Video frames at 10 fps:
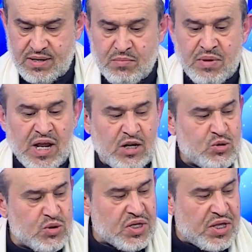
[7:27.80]
من
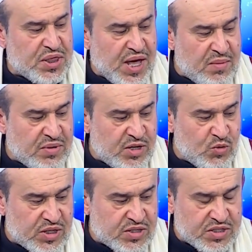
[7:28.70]
الجزء الثامن
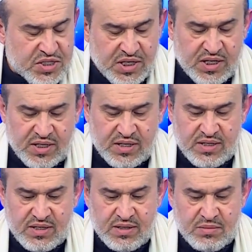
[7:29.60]
والتسعين
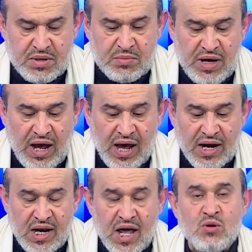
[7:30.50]
من بحار
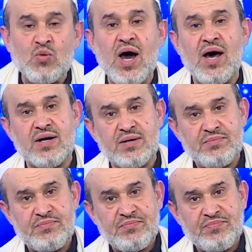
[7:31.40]
الأنوار
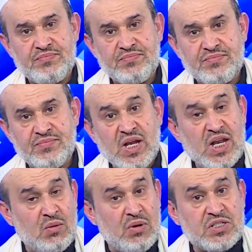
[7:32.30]

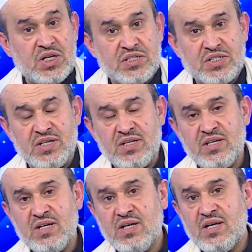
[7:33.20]
للمجلس
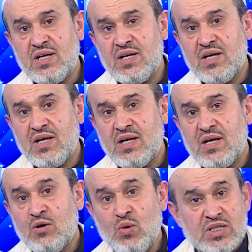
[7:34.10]

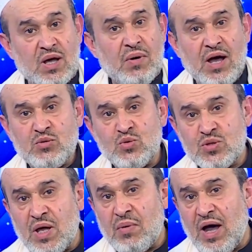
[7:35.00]
وطبعته
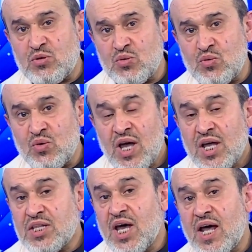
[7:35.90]
طبعة
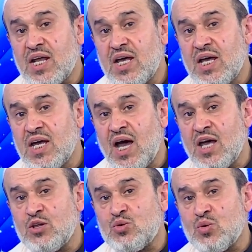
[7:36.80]
دار إحياء
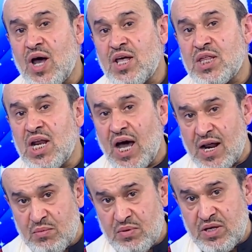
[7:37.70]
التراث
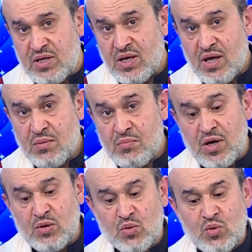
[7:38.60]
العربي
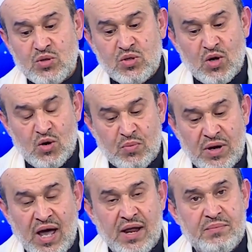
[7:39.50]
بيروت
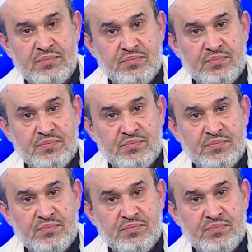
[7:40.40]
لبنان